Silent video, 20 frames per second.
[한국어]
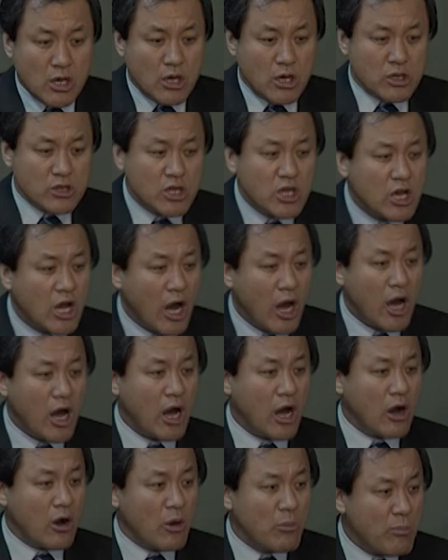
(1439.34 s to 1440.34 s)
네가
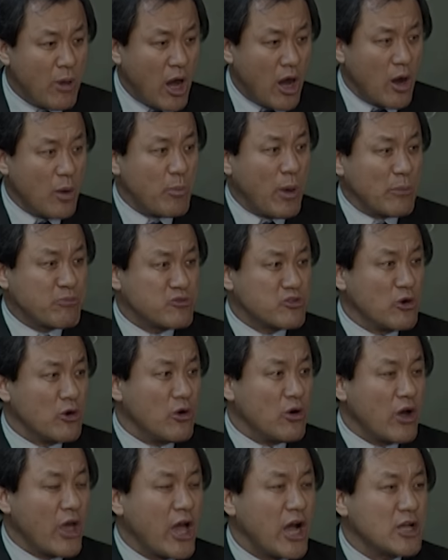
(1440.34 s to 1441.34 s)
엄마 밥 줘
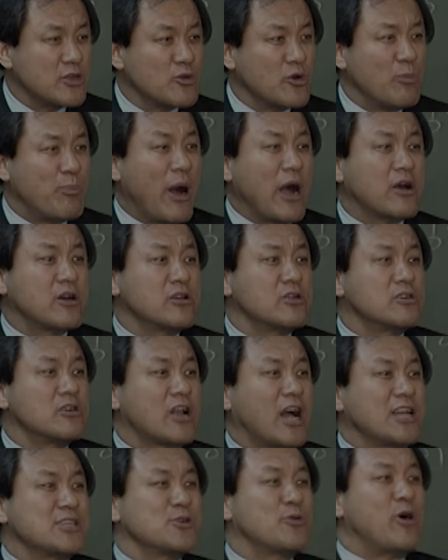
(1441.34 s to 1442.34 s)
해가지고 밥그릇을
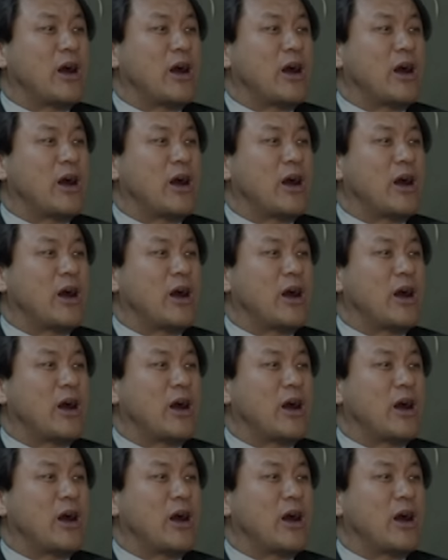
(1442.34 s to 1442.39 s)
가지고